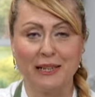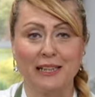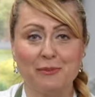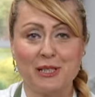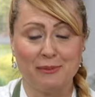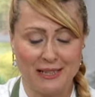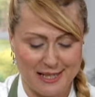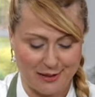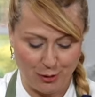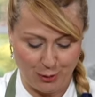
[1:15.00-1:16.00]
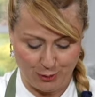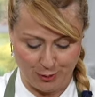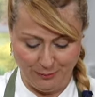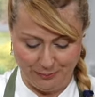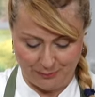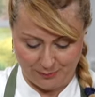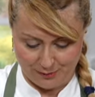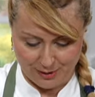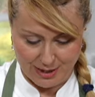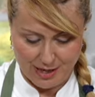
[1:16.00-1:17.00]
Bakalım şimdi nasıl oldu.
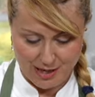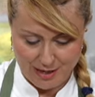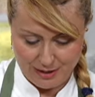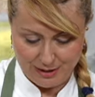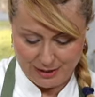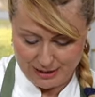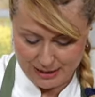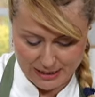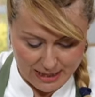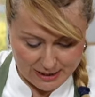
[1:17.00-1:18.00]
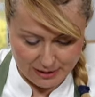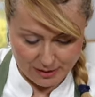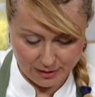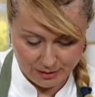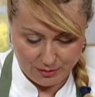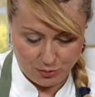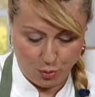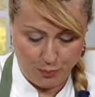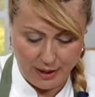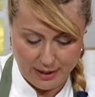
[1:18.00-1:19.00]
Kendini
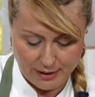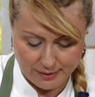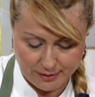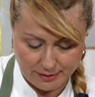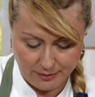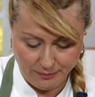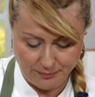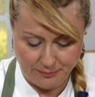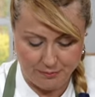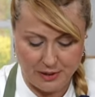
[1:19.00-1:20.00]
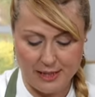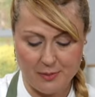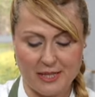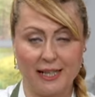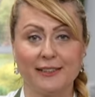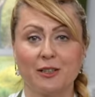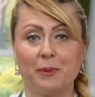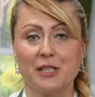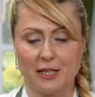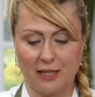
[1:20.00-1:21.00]
toparladı. Bir yarım saat
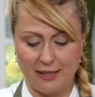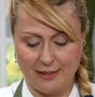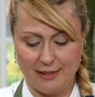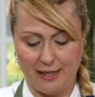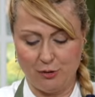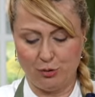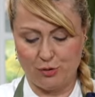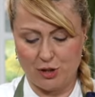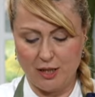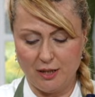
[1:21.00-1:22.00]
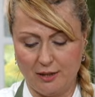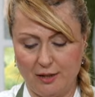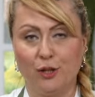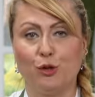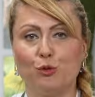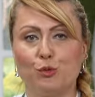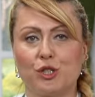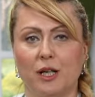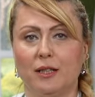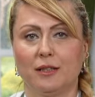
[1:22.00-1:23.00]
45 dakika yeterli olacak.
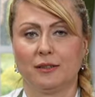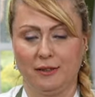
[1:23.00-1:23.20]
Yumuşak,